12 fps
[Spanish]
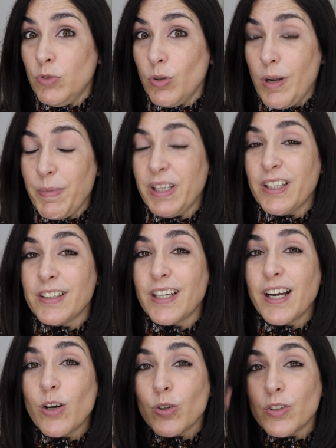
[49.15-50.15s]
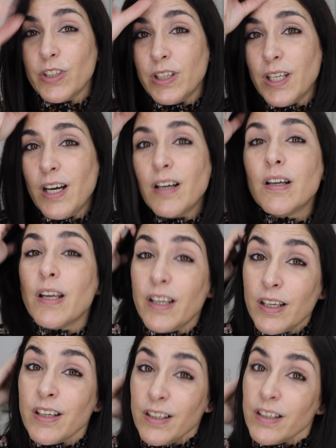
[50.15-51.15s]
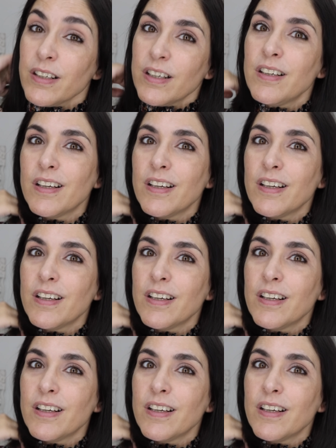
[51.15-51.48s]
solamente tres cositas, eh,